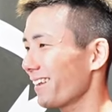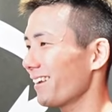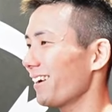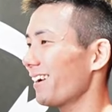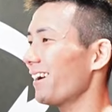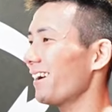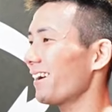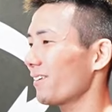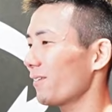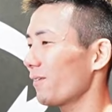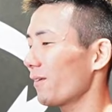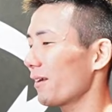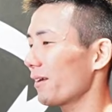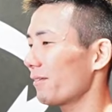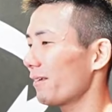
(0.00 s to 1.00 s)
ああ
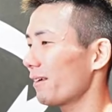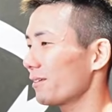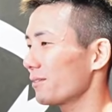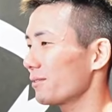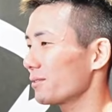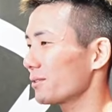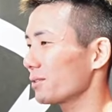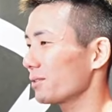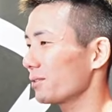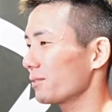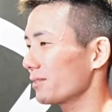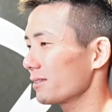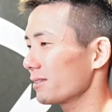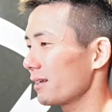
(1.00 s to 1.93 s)
これは優勝